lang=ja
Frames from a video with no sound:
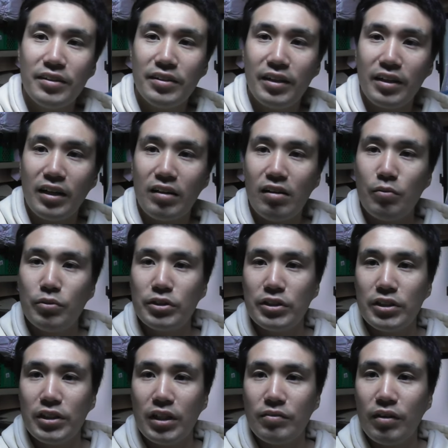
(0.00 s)
ね、皮も
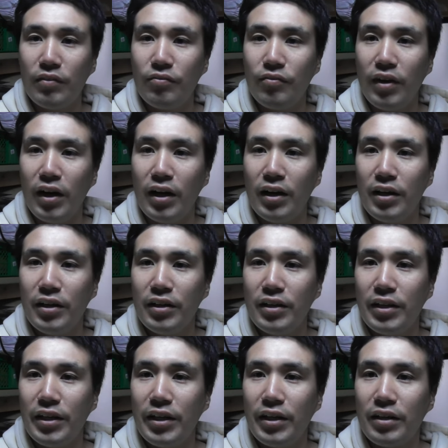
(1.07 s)
ついたまんま、
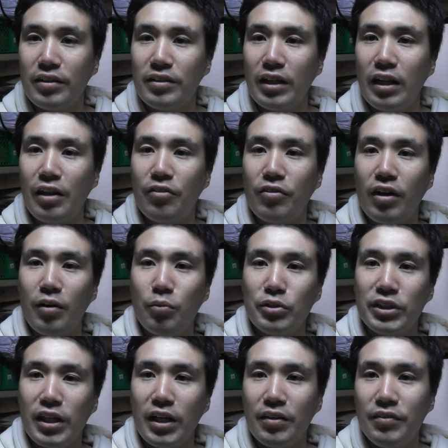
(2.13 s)
えー、ただのか
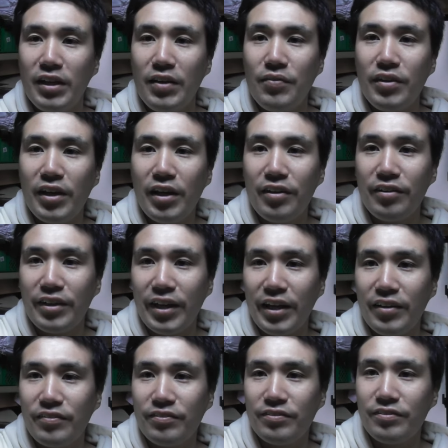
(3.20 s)
ぼちゃに見える
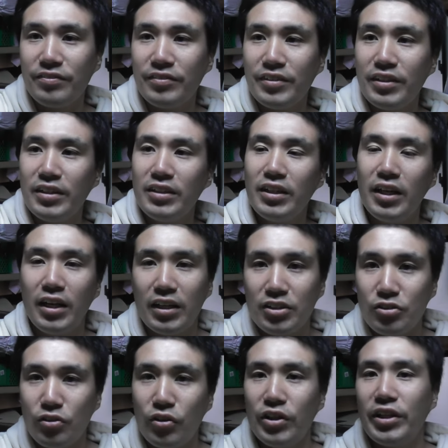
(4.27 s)
ね。うん。で、
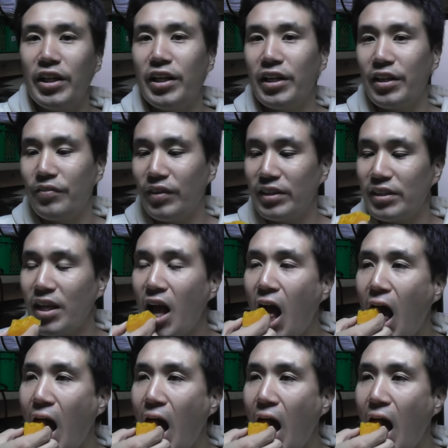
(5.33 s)
ちょっといただきます。